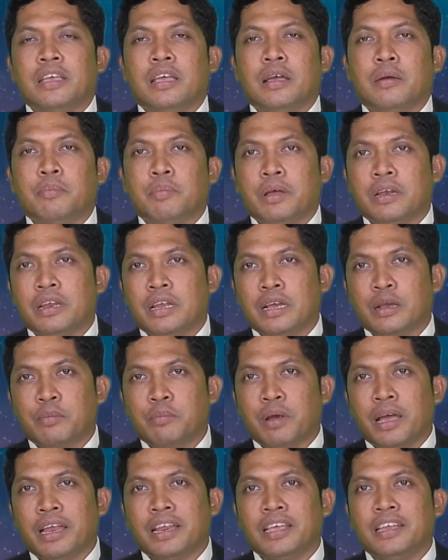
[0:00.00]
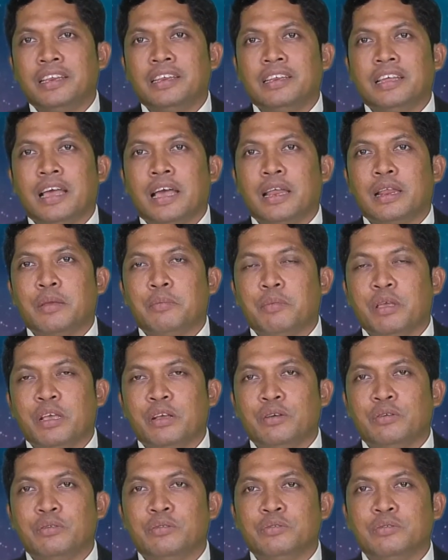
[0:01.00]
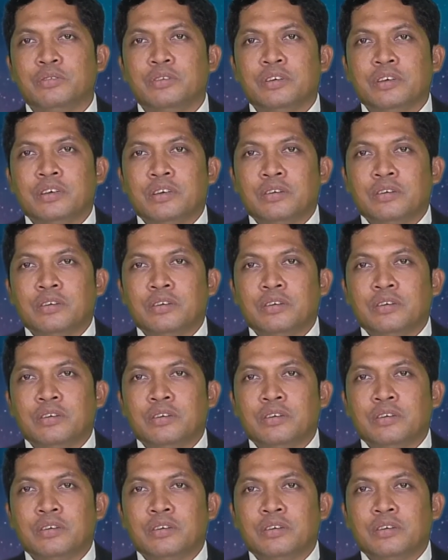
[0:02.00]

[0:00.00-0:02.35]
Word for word: Ya, pada kemarin hari Minggu